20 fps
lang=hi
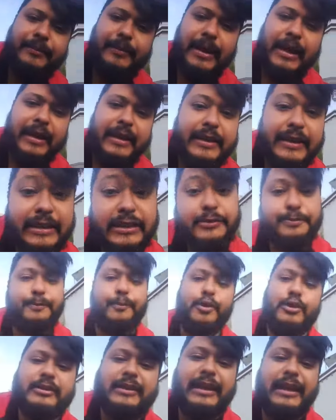समय ई
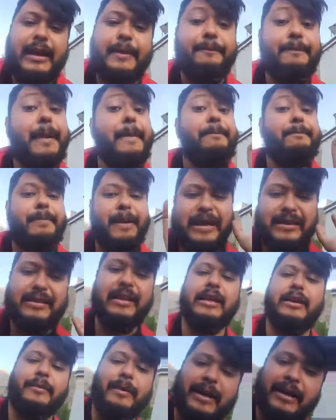स्पोर्ट्स के नाम पे
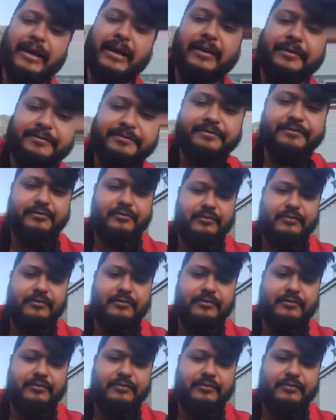पैसा कमा रहा है